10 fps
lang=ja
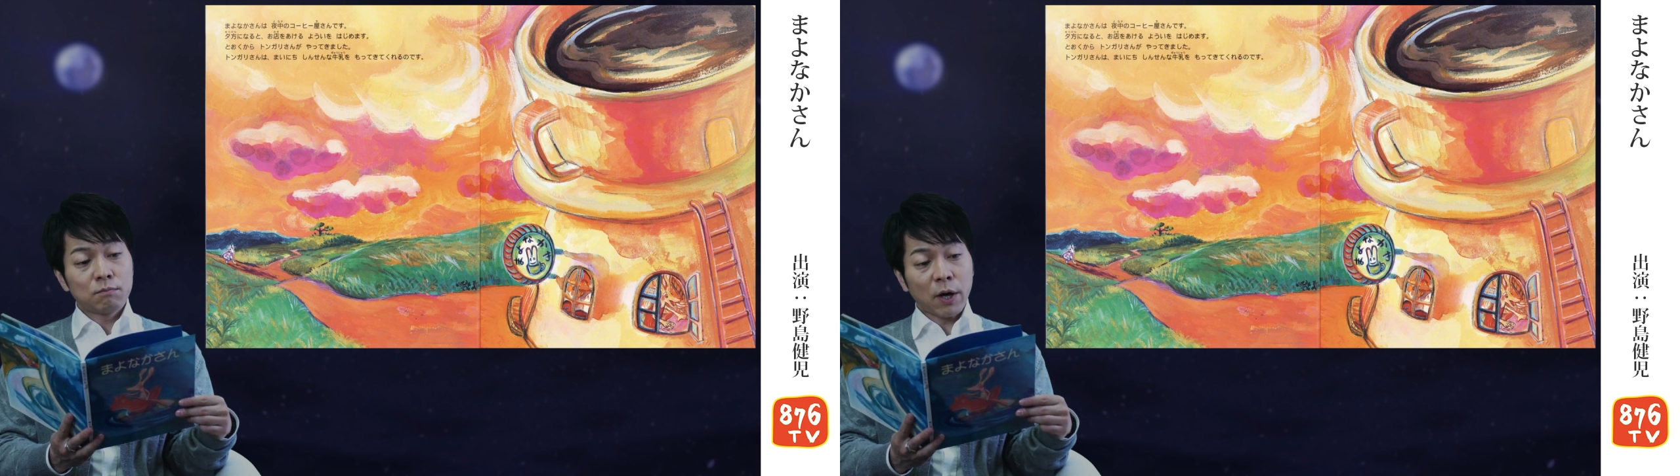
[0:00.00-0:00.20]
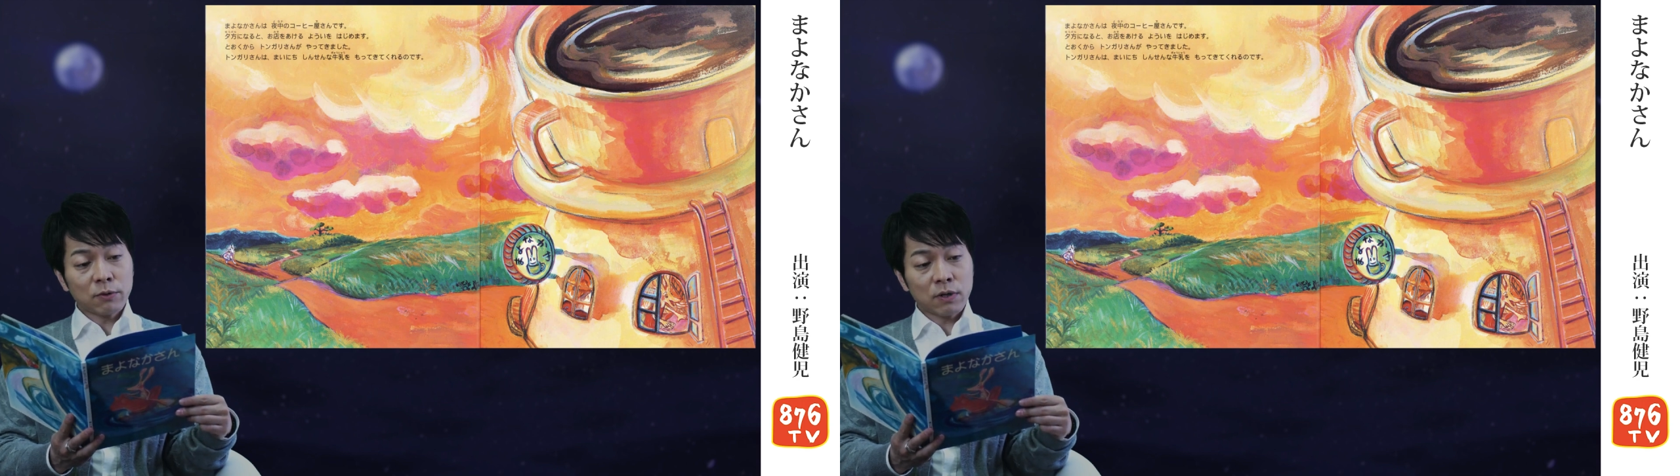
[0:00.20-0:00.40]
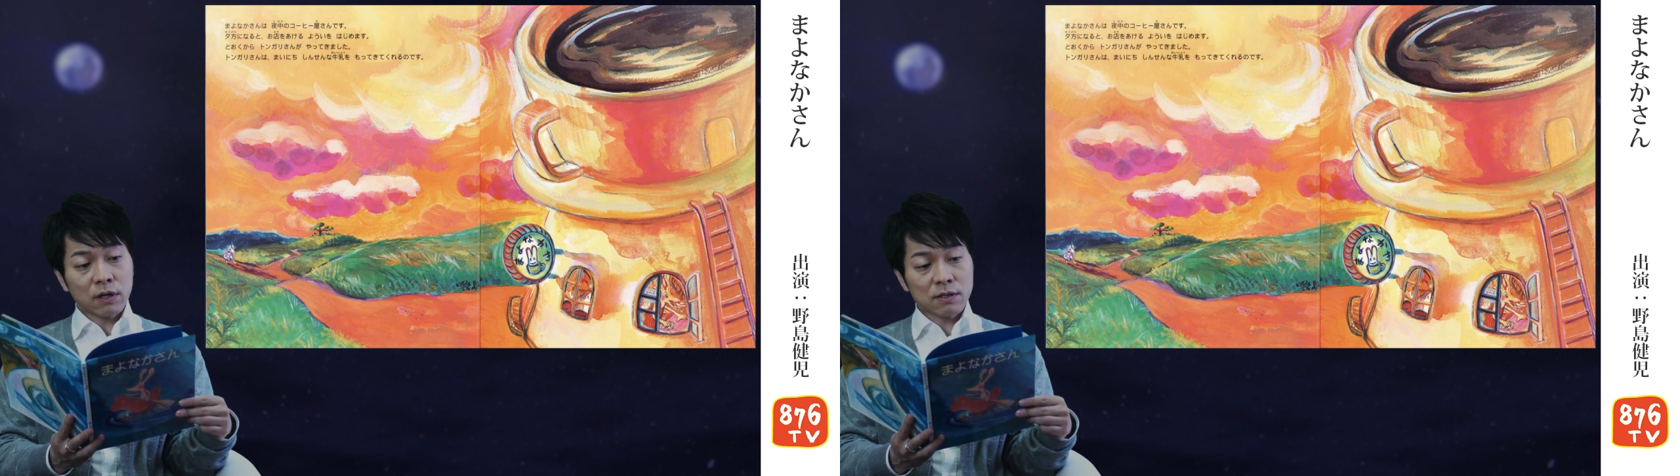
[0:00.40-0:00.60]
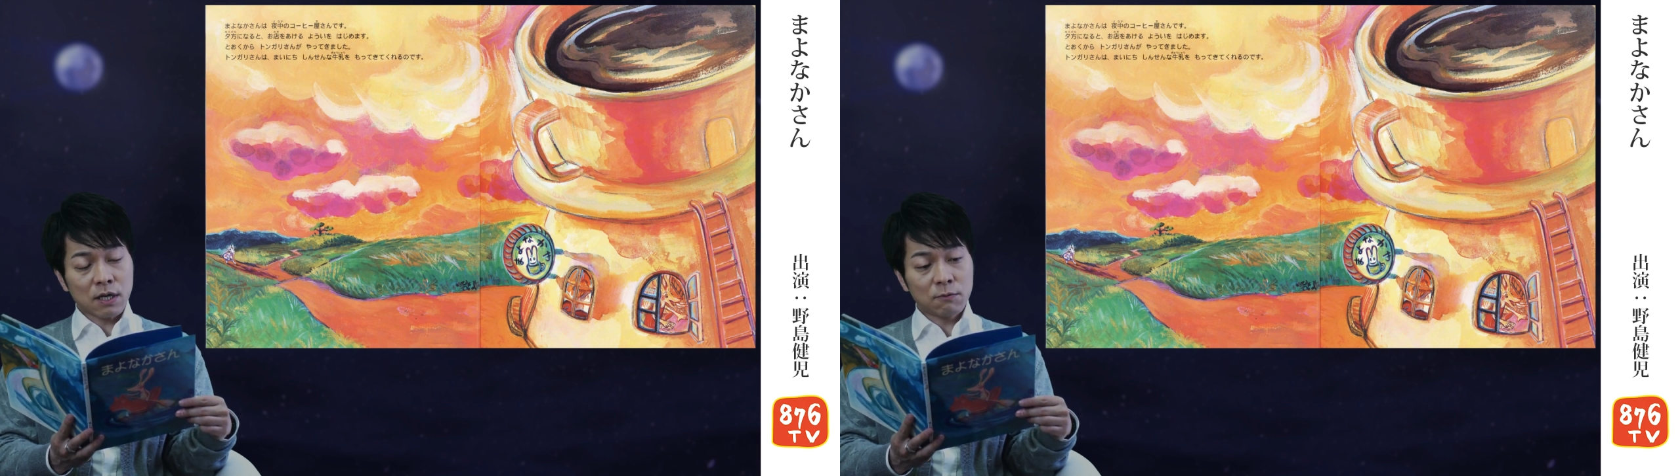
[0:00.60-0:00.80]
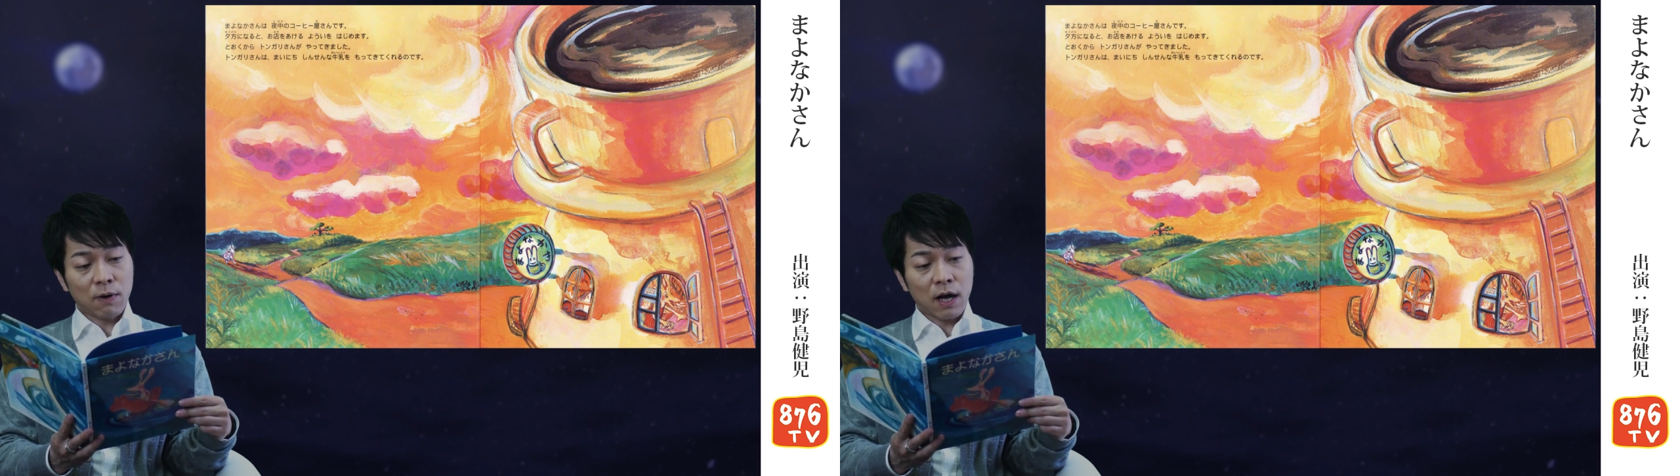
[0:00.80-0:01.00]
真夜中
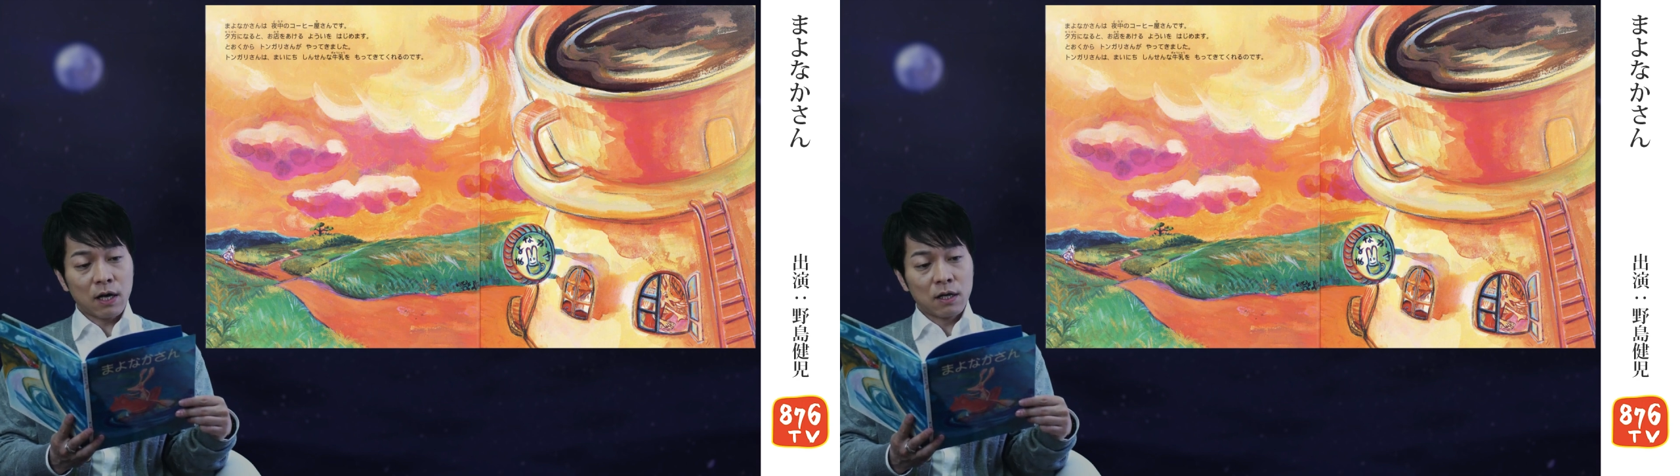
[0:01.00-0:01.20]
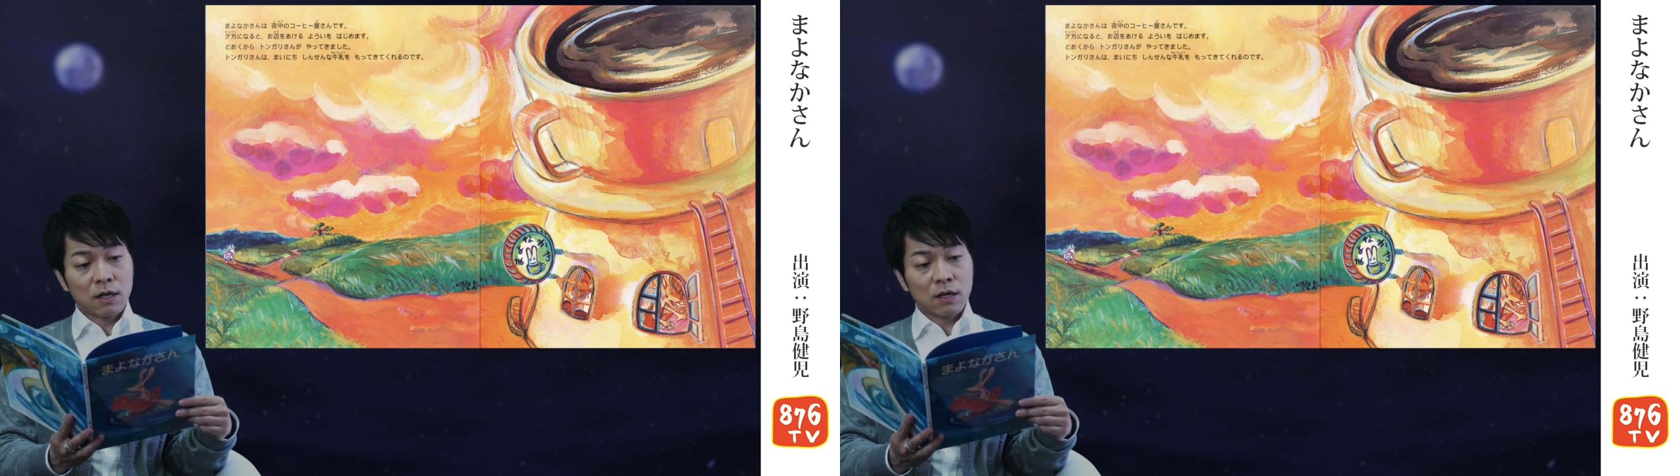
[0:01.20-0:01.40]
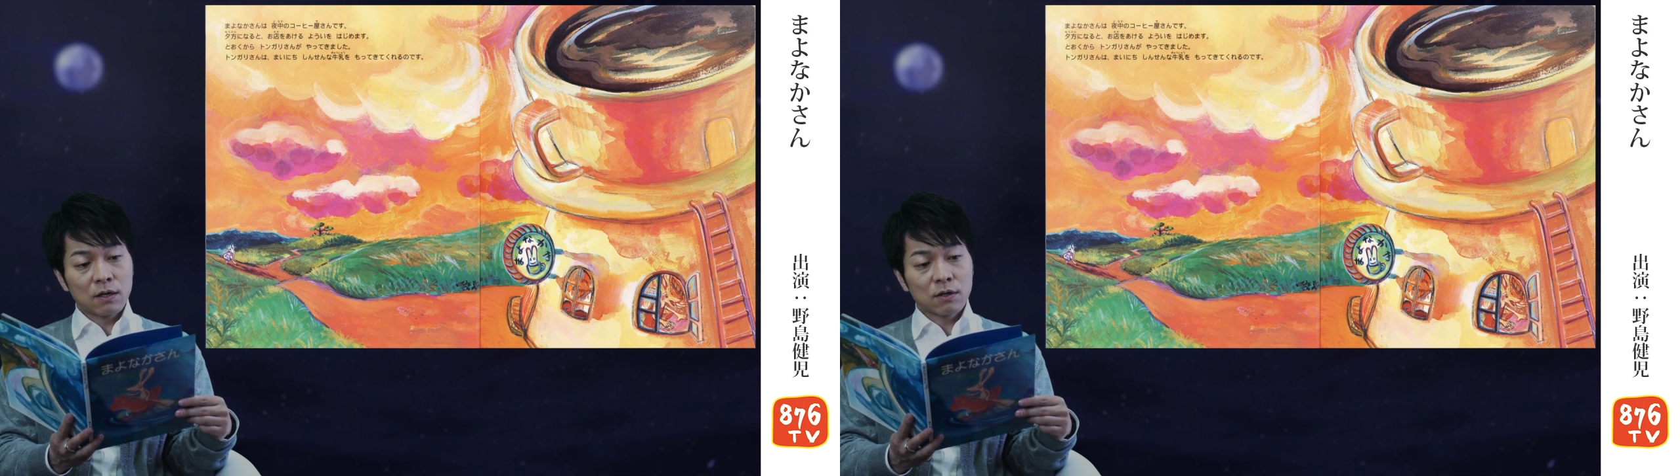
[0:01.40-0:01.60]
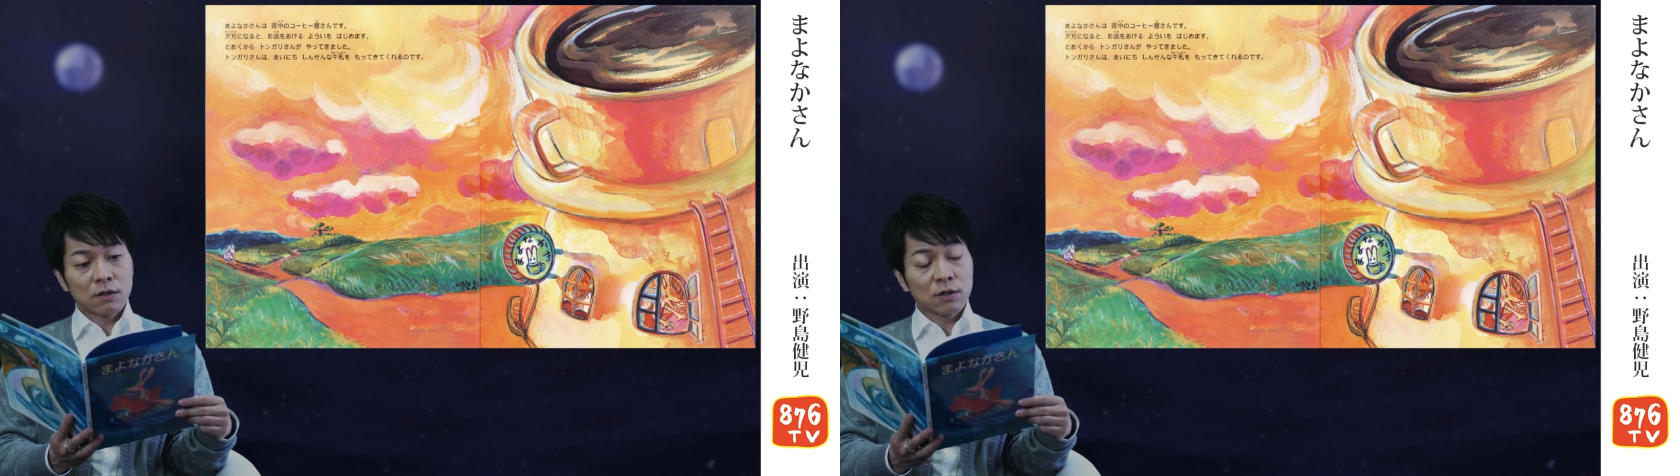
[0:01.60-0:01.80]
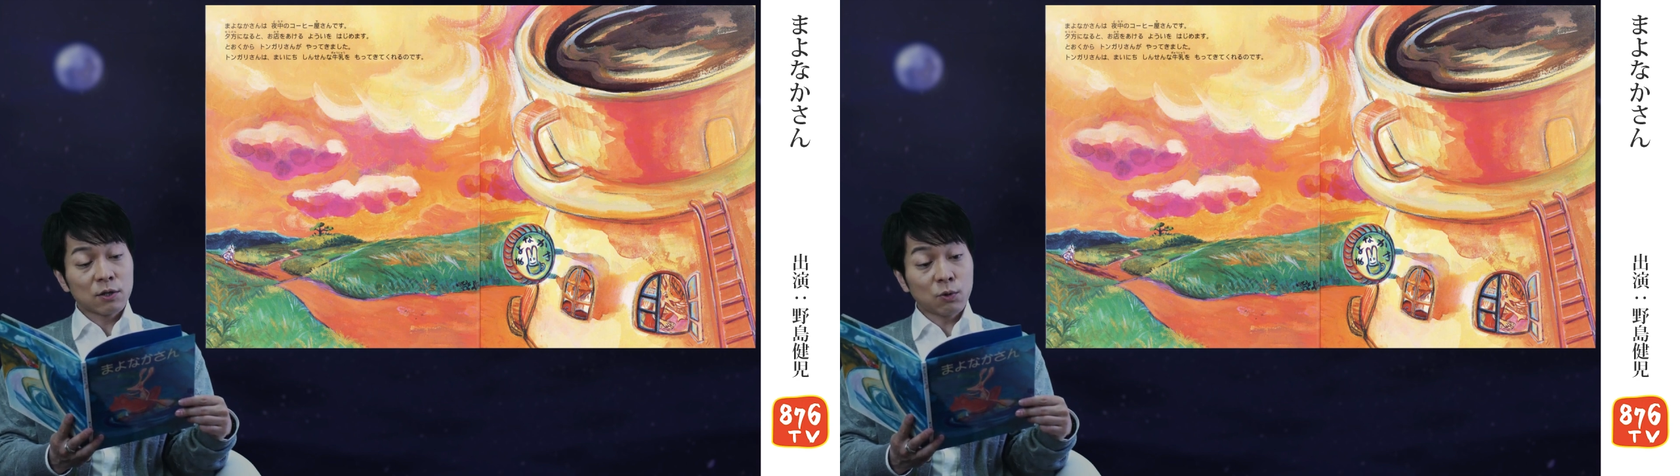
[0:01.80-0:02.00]
さんは
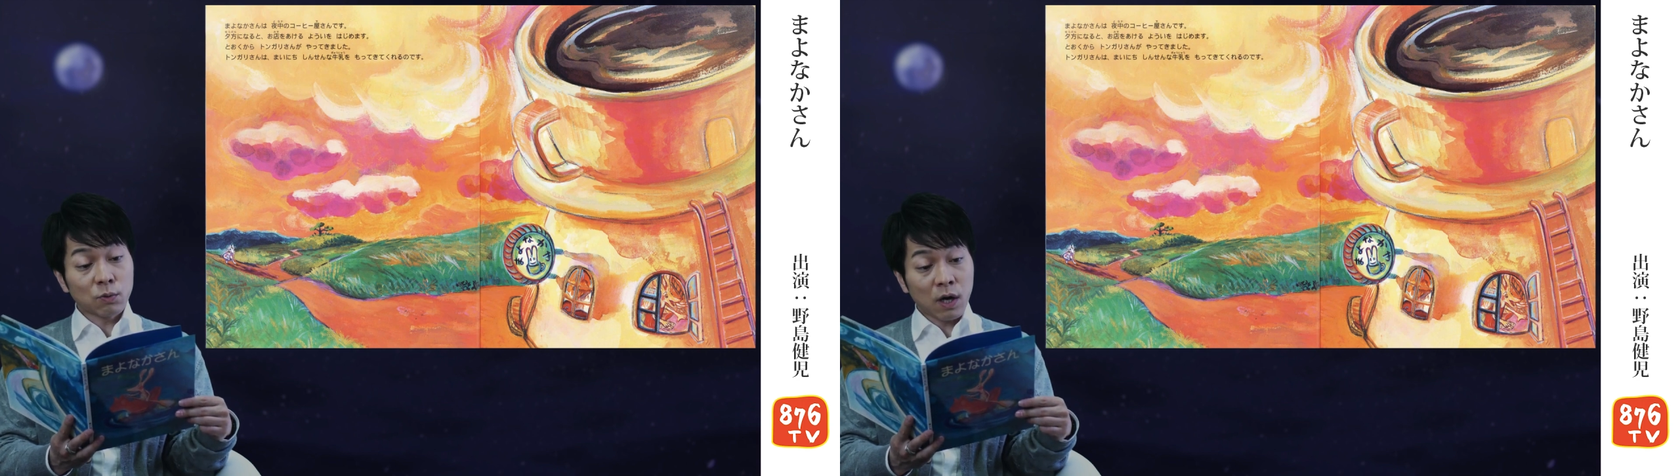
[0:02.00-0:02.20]
夜